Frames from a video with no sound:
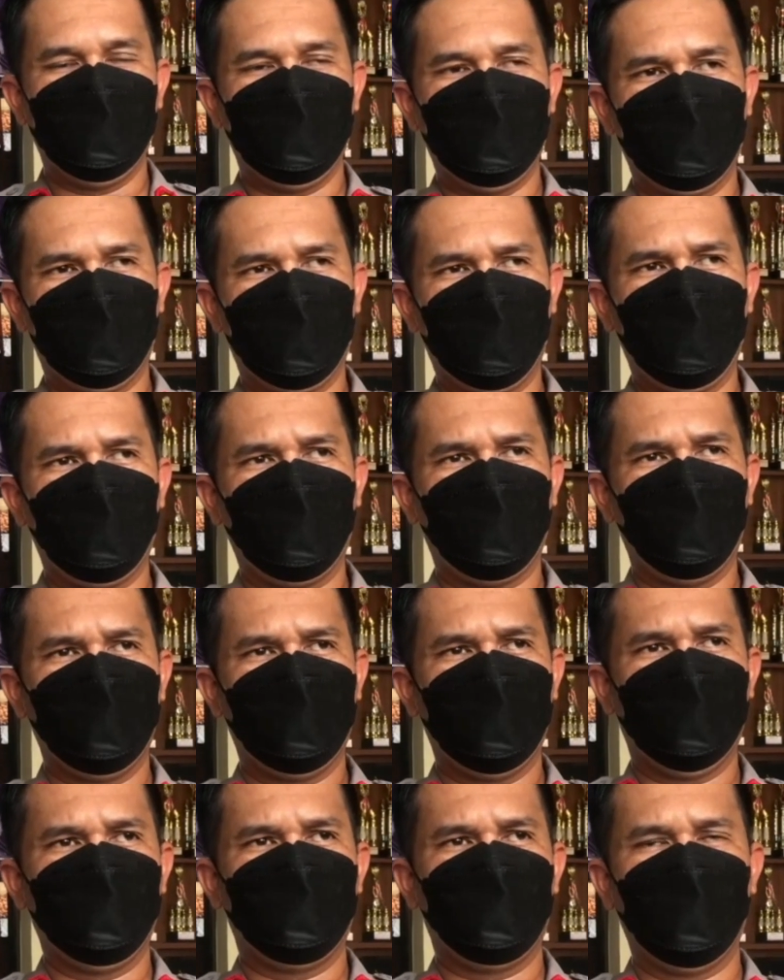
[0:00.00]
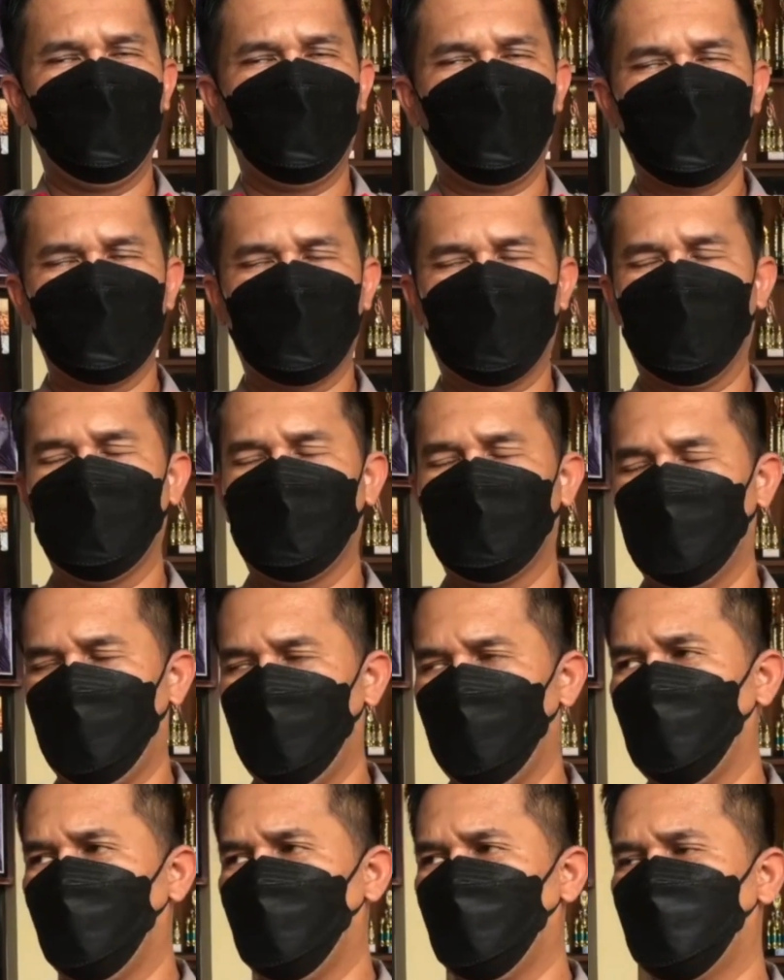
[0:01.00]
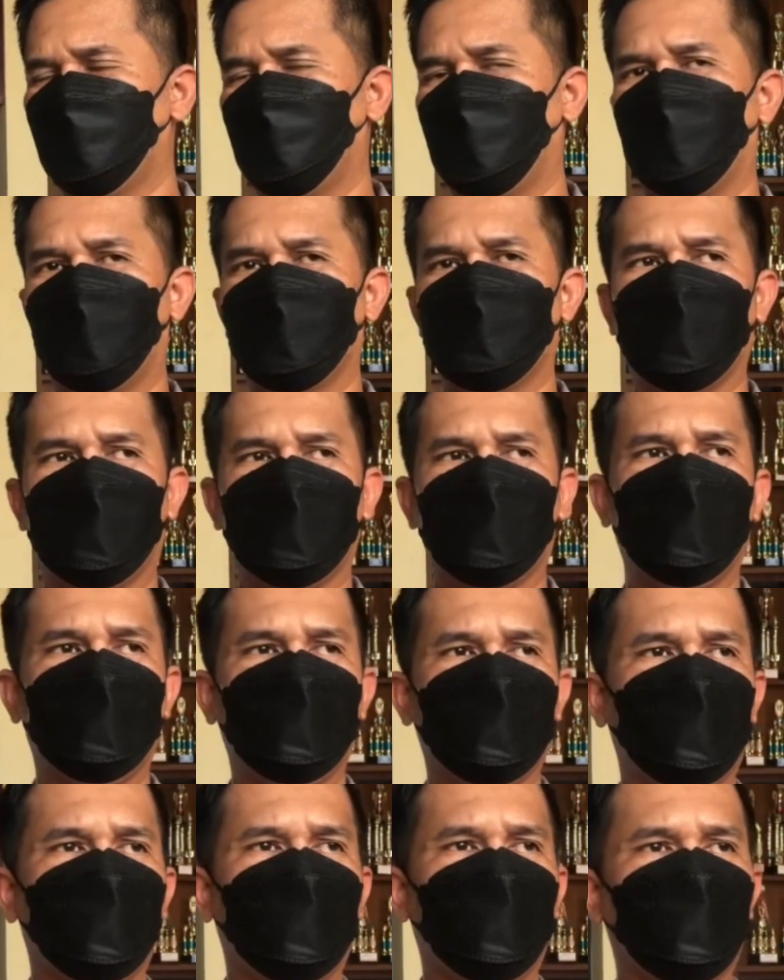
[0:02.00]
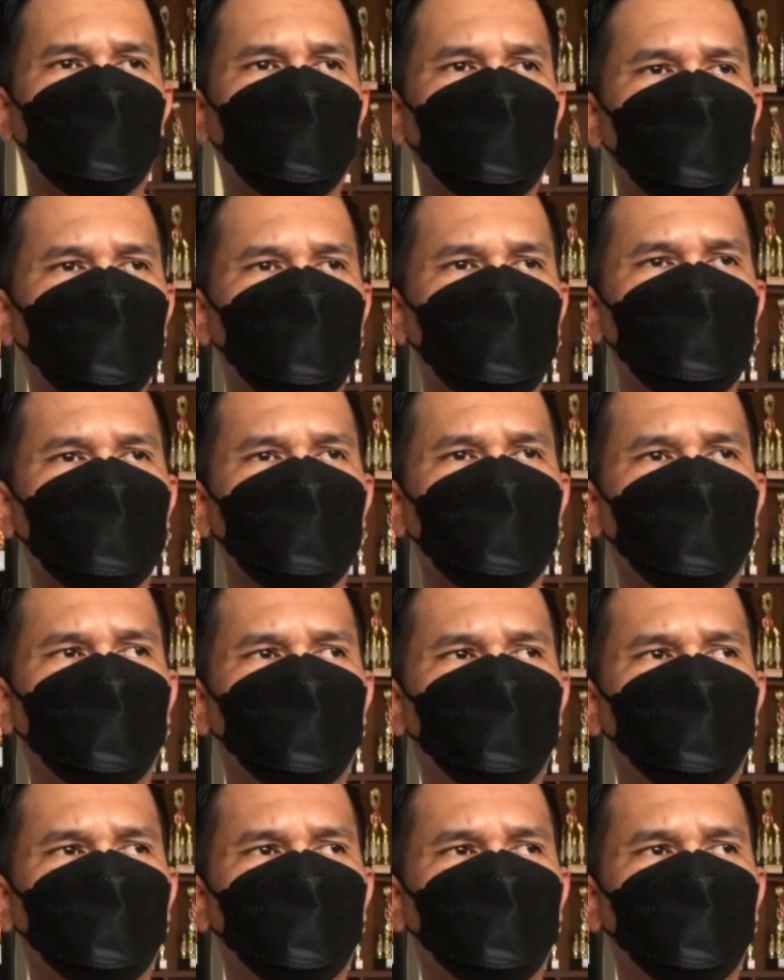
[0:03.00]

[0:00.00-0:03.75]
kita rangkul dari pengurus gereja ya, pengurus gereja kita rangkul untuk